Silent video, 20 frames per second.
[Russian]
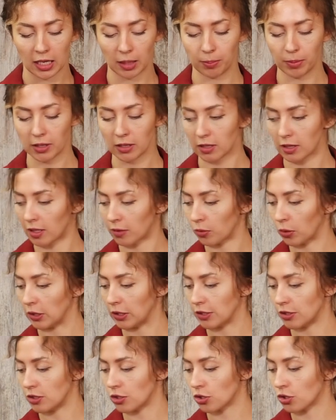Рябина
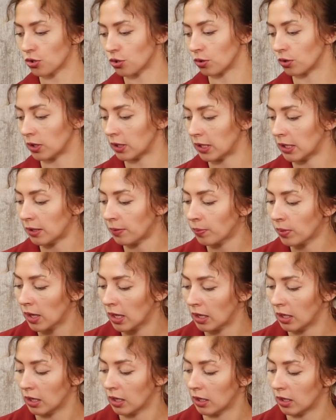довольно тяжелая.
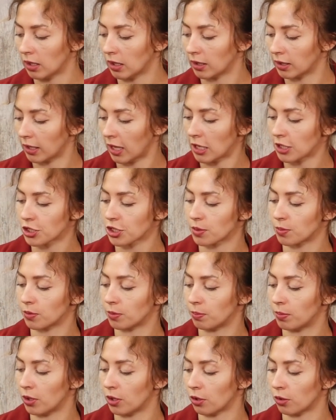Дальше мы
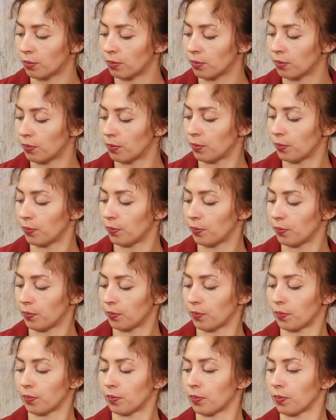берем
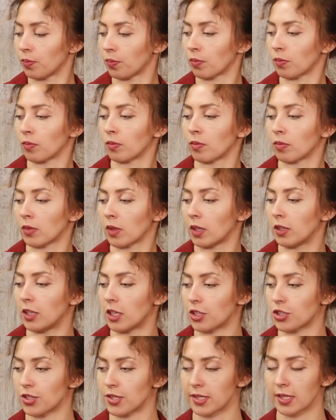
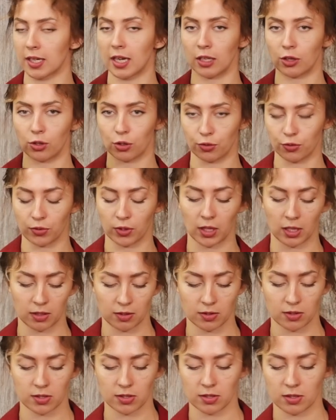наши заготовки
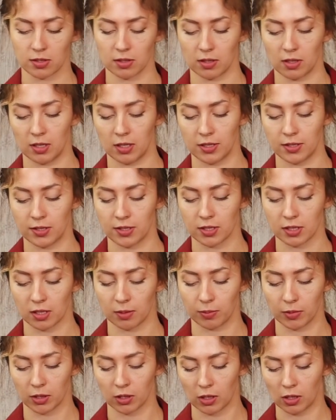с
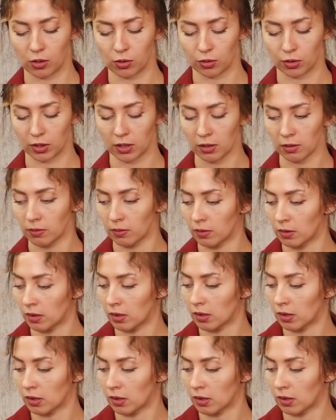листиками клена